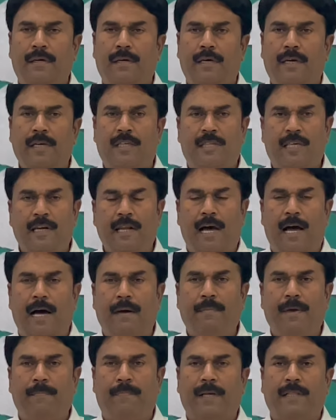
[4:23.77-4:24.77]
ఇచ్చిన
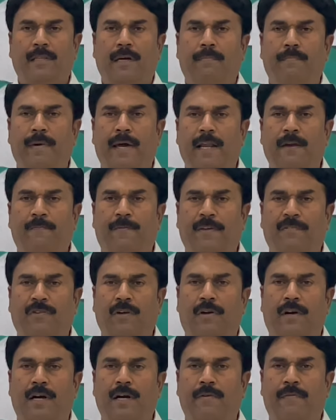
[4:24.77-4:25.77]
హామీ పత్రం మేనిఫెస్టో
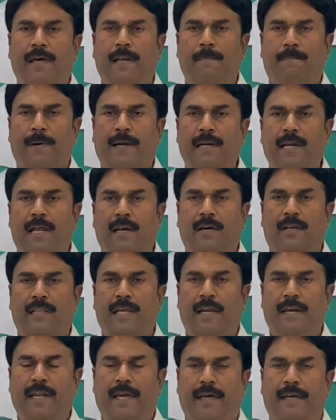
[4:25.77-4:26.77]
రెండు వేల పద్నాలుగు
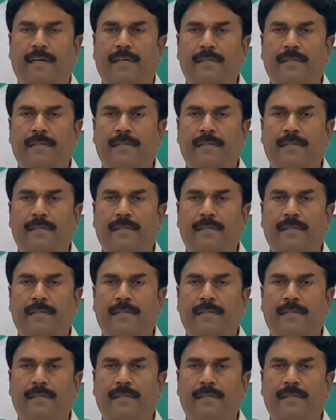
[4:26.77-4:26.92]
దాన్ని